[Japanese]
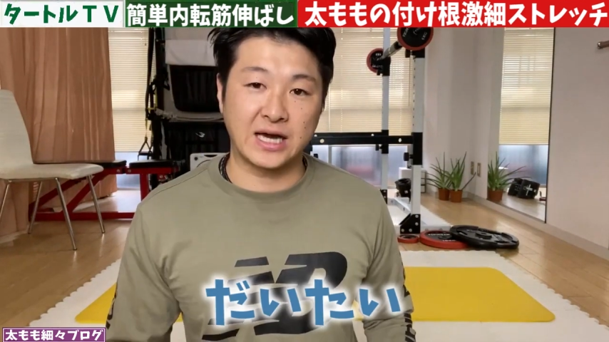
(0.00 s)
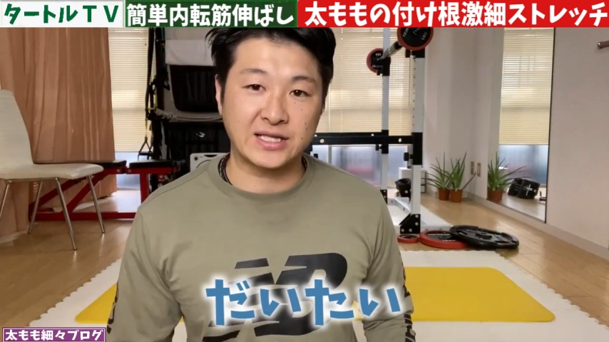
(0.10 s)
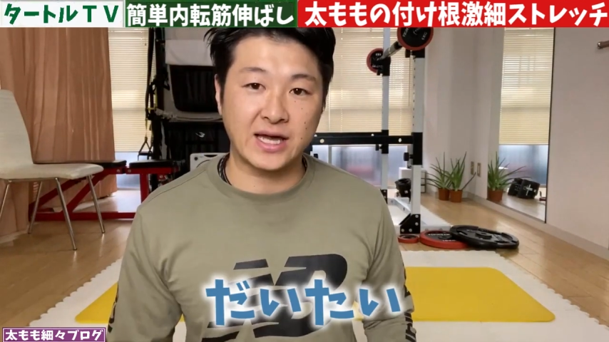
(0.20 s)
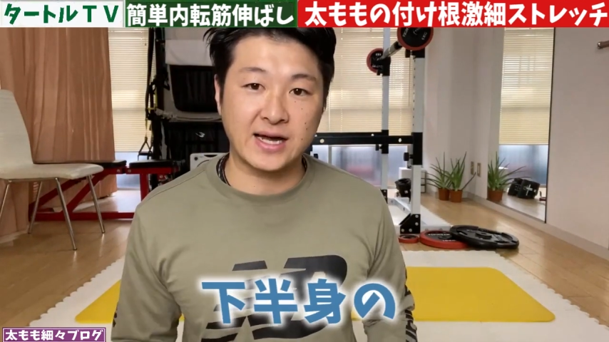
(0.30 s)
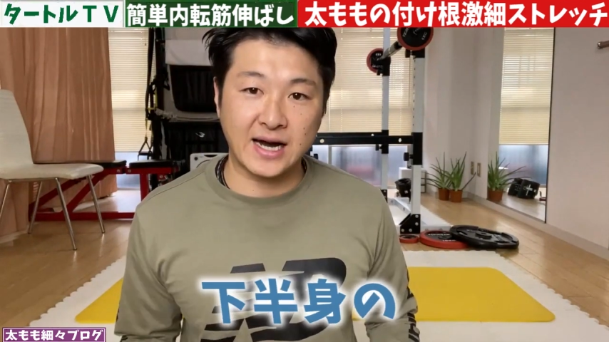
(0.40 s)
大
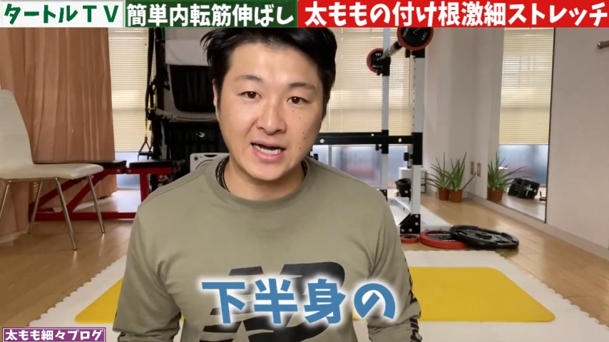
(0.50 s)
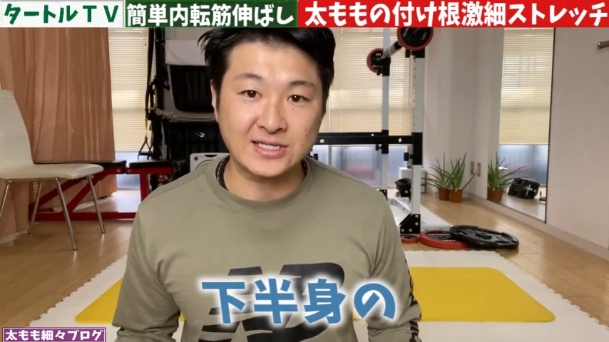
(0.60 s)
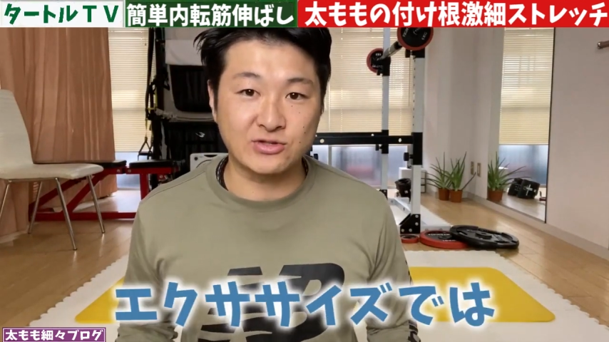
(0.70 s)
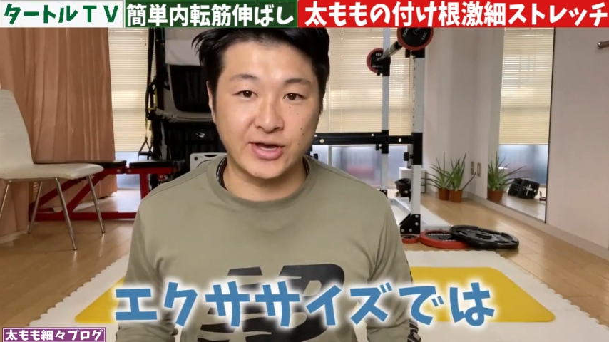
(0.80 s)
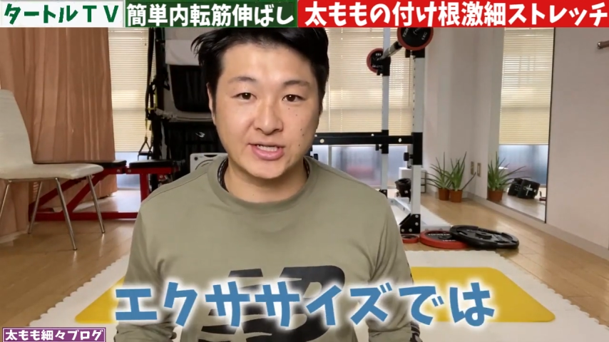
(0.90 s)
体下半
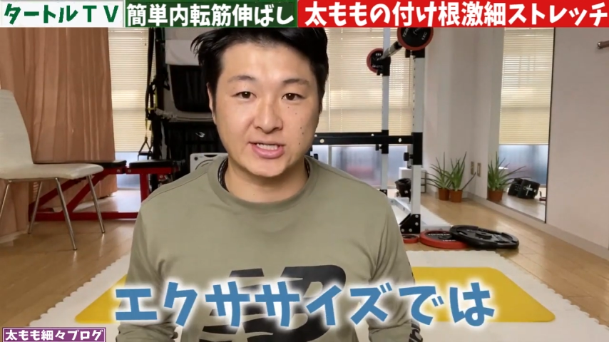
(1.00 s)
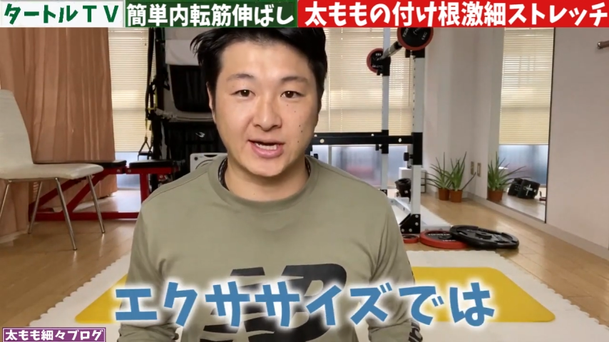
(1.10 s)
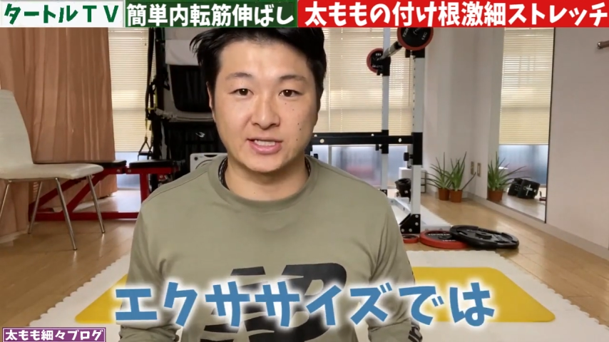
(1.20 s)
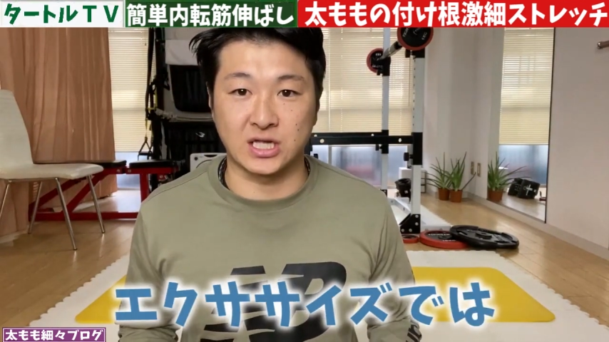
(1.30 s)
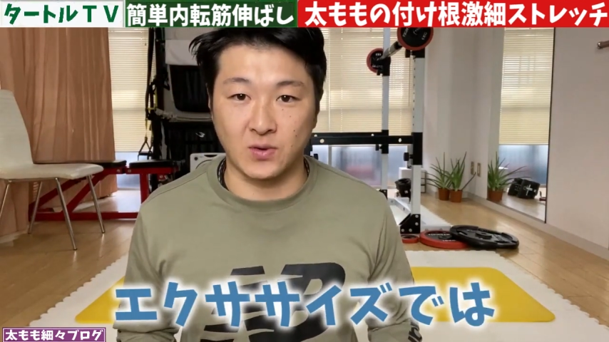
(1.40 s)
身の
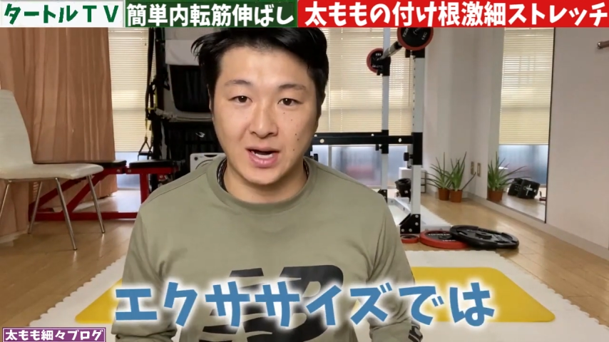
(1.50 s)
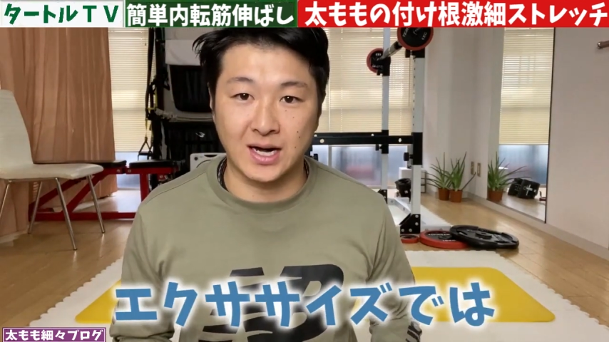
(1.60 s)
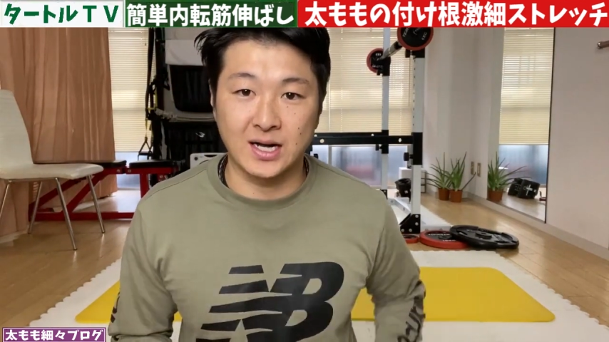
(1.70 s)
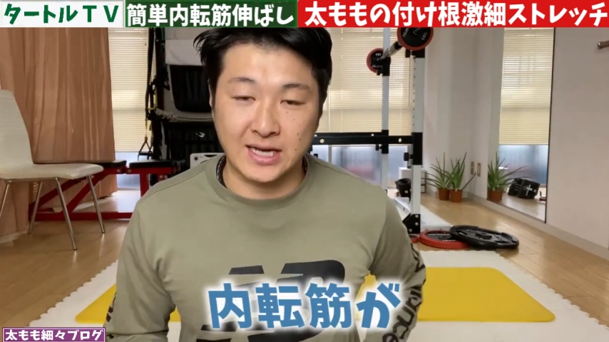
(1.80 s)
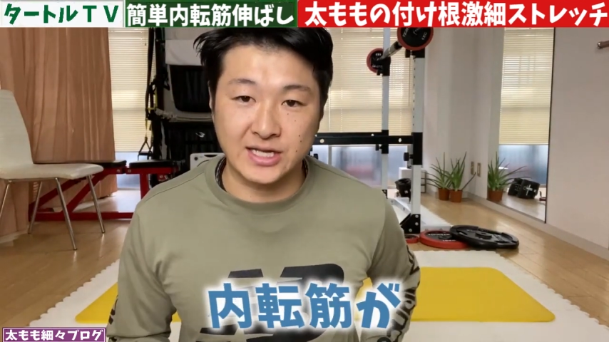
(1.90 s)
エクササイズで
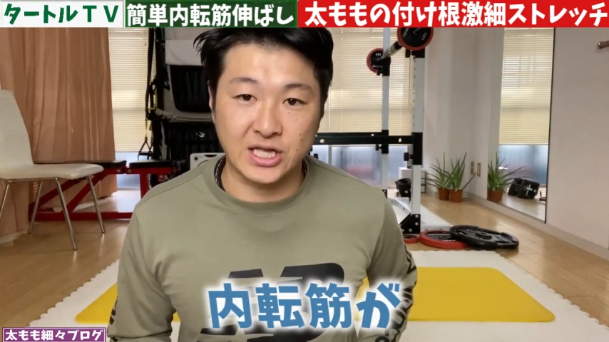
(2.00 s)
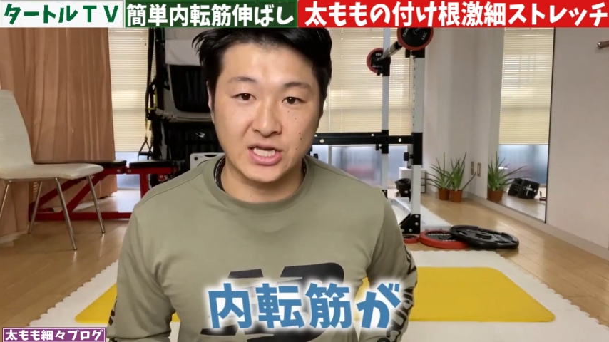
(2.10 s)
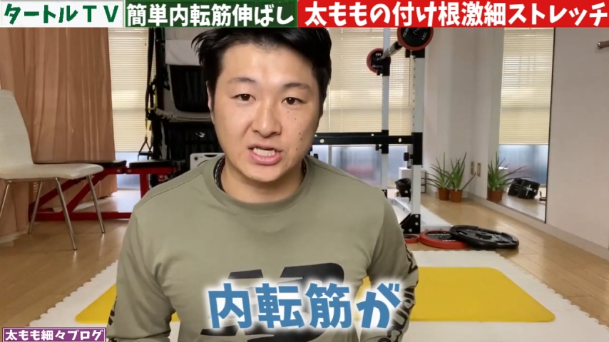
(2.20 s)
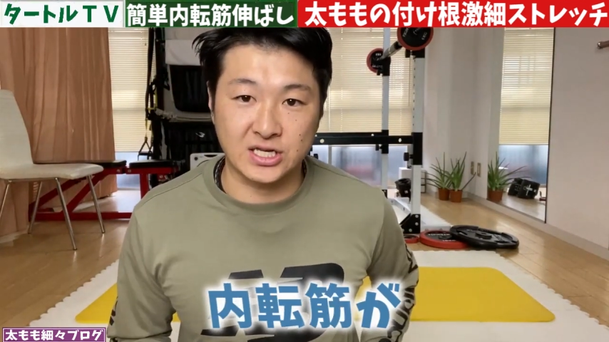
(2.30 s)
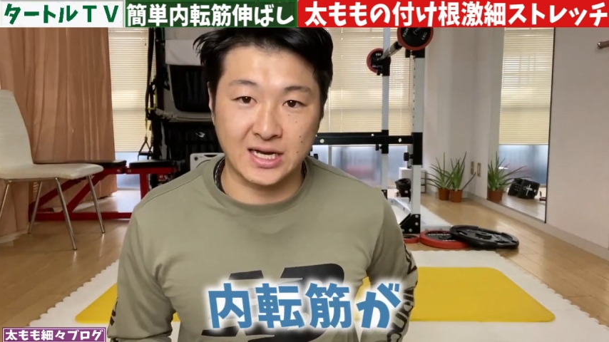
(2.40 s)
は内
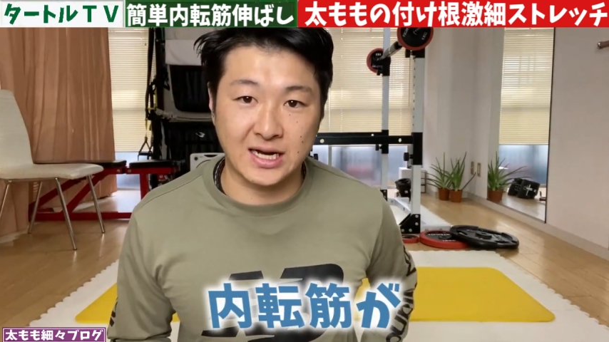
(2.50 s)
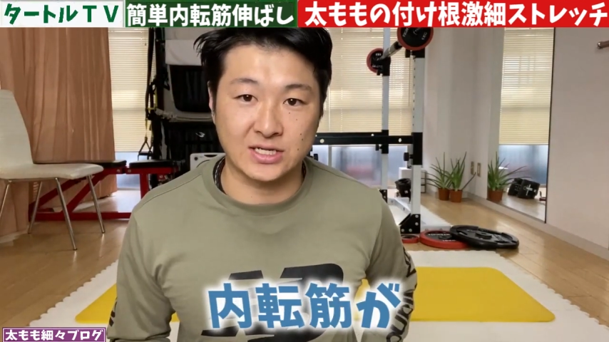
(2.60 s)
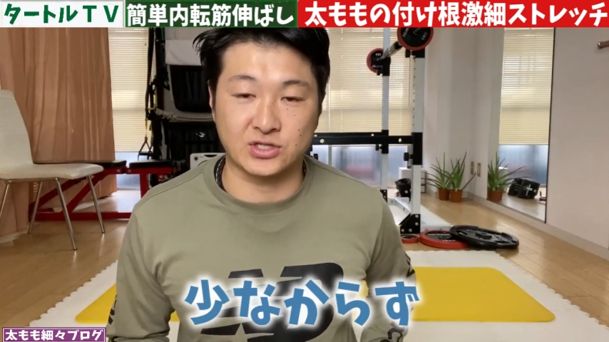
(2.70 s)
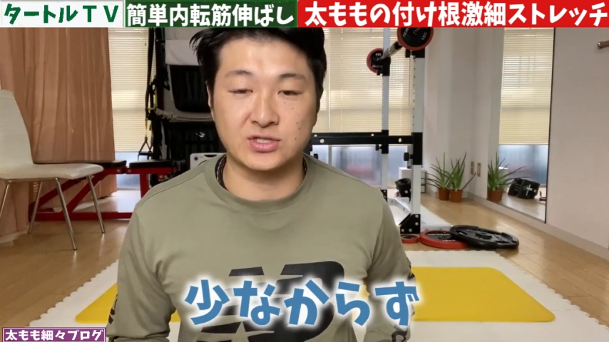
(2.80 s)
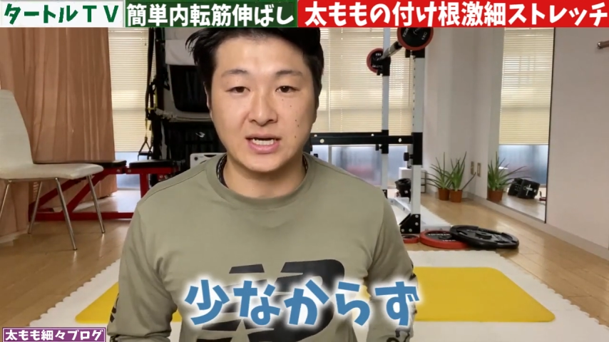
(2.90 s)
転筋
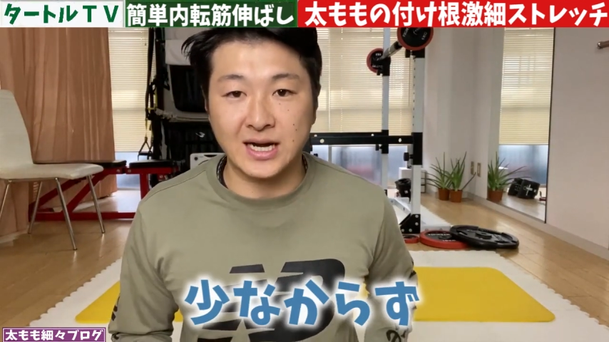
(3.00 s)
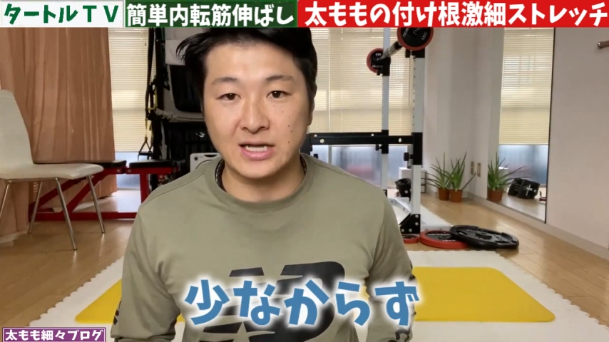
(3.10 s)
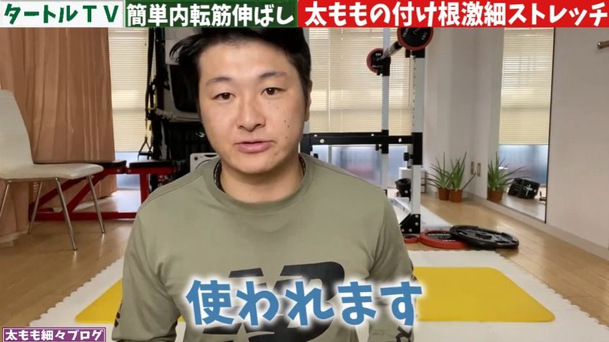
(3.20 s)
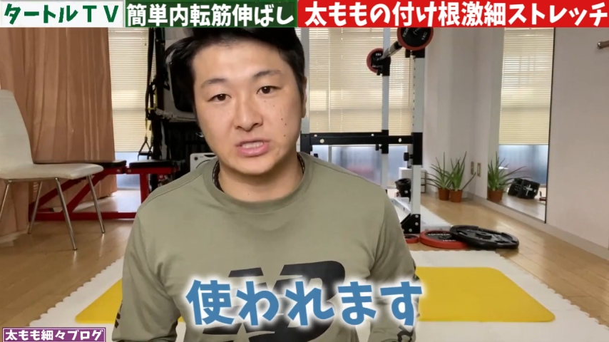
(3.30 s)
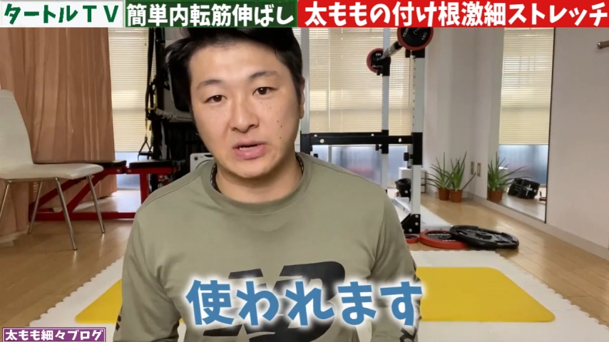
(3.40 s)
が少なか
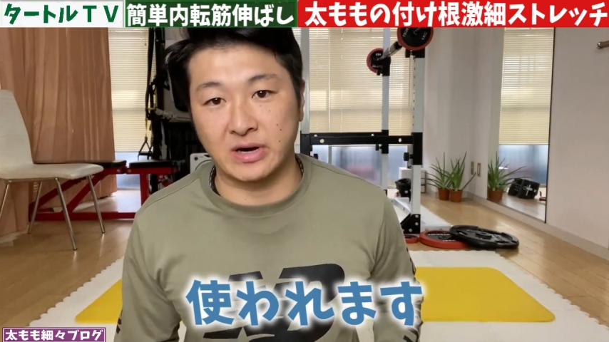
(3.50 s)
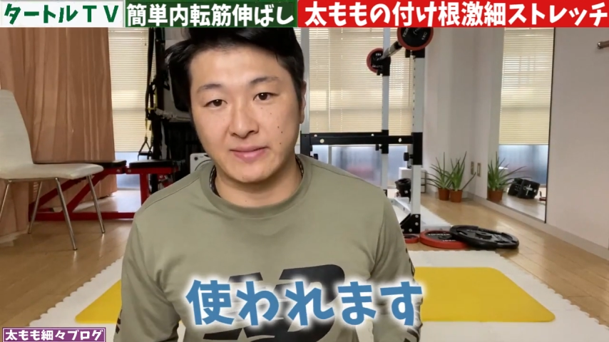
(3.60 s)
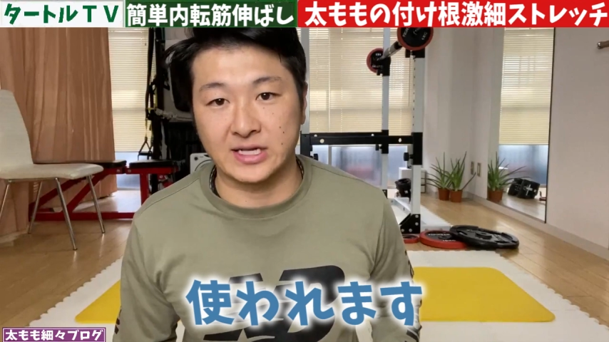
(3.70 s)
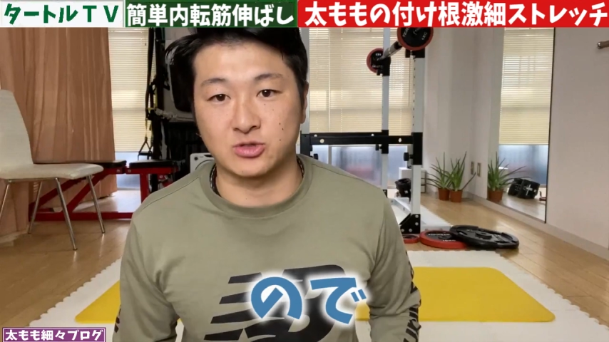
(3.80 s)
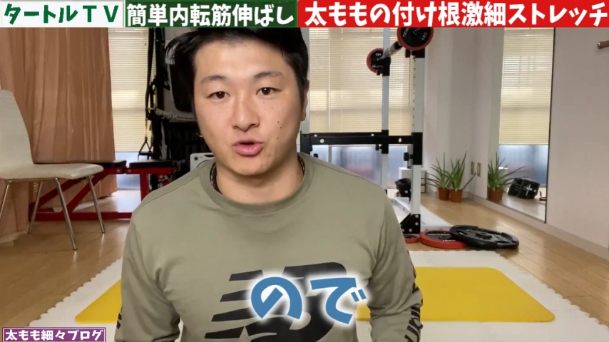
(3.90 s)
らず使われ
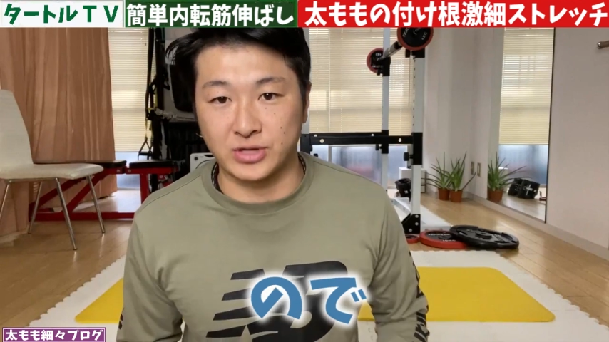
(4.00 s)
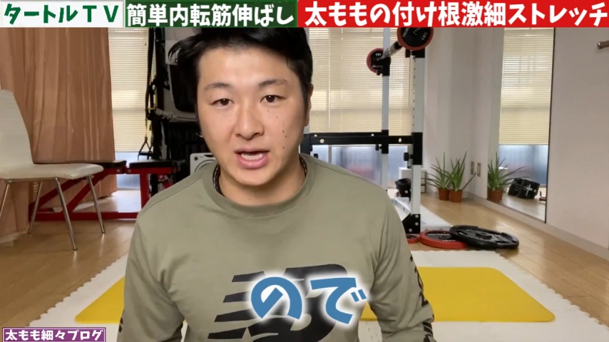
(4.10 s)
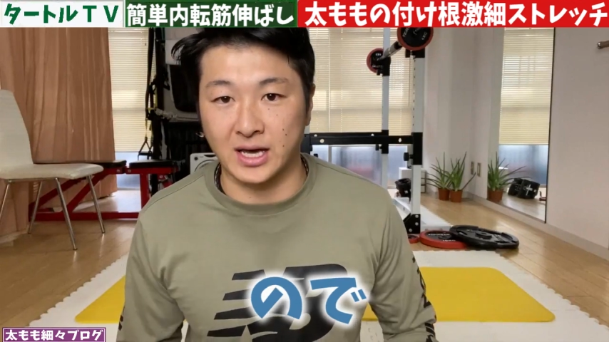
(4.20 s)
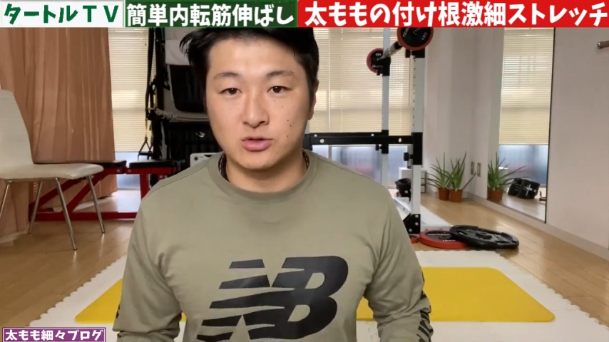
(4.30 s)
ますので、